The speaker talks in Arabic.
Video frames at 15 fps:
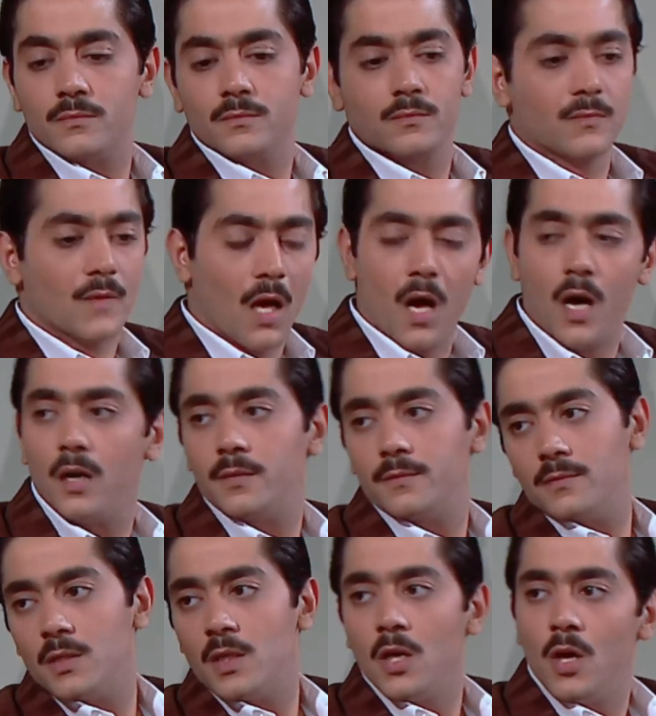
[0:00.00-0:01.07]
اه
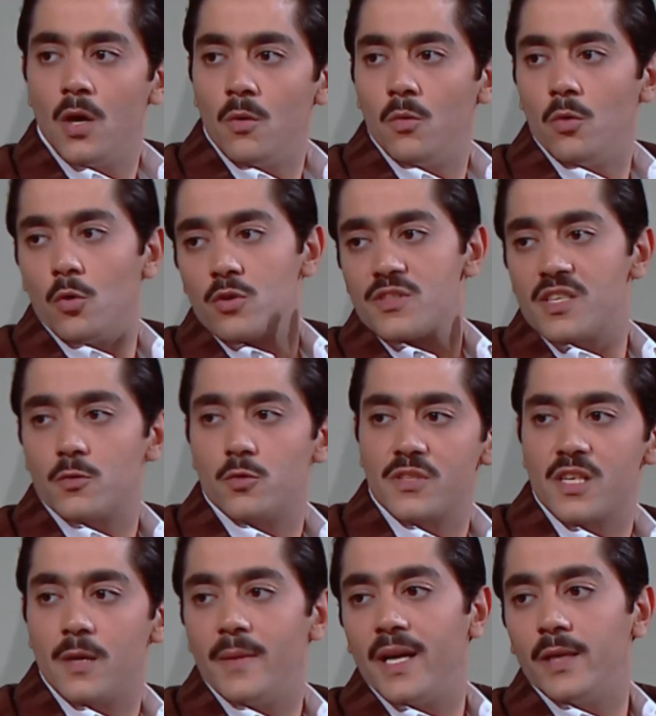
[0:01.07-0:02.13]
وجوزك
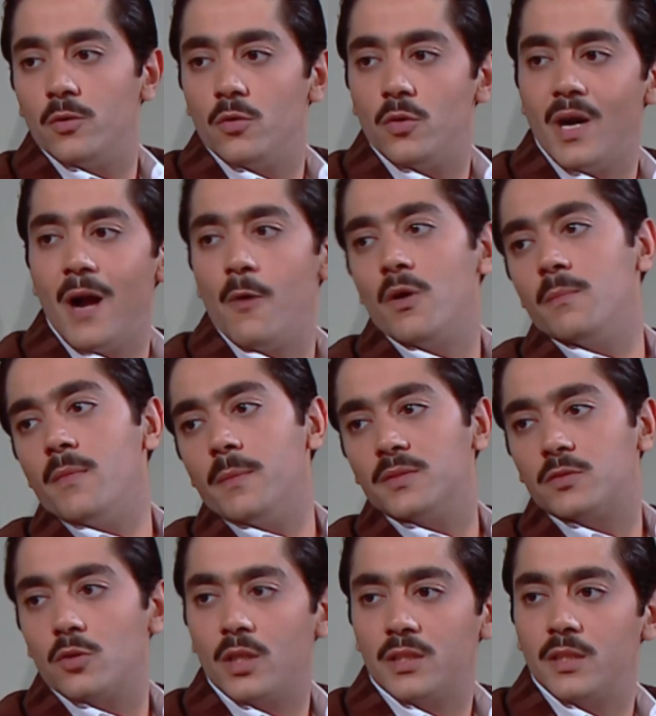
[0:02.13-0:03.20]
وزمايله اول ما
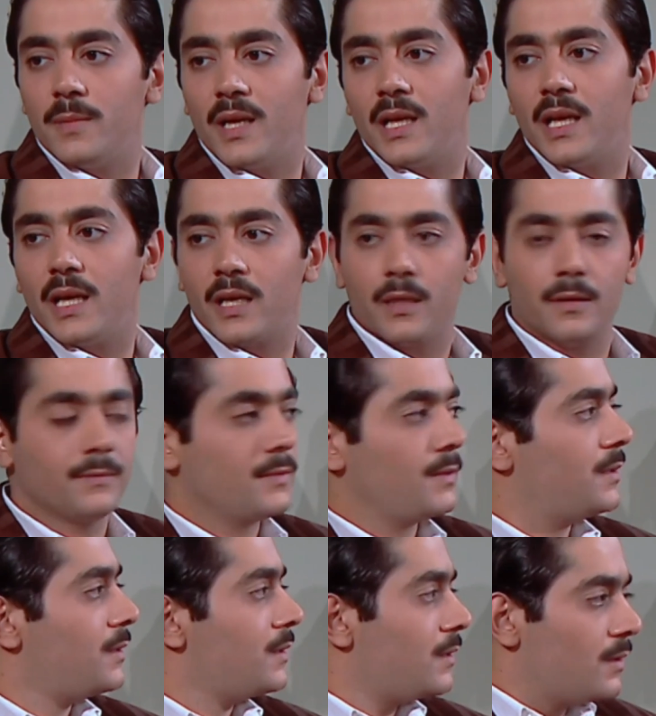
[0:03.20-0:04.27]
بتروح تبلغ
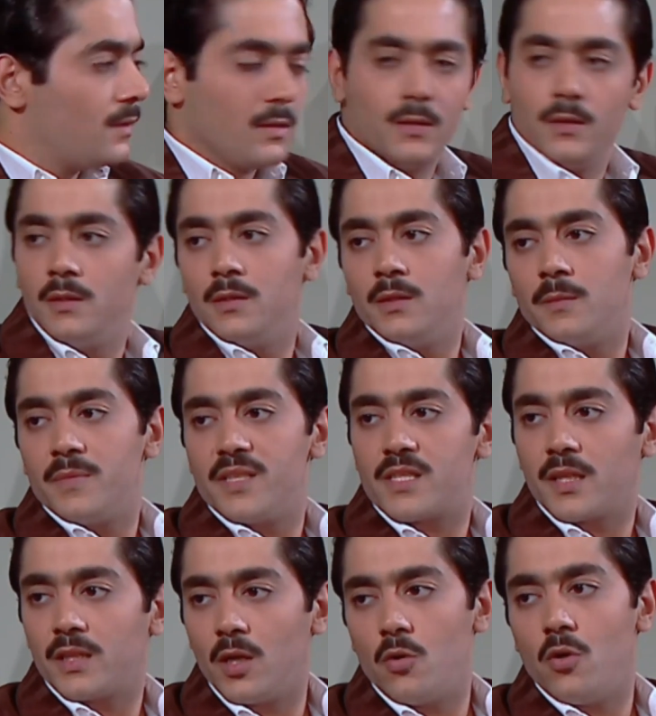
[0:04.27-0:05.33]

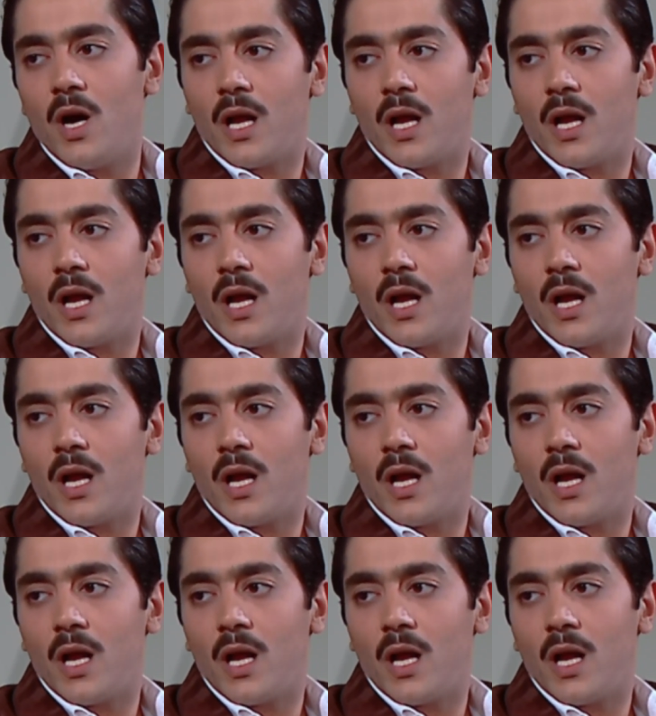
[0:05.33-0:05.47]
بيصدقوها على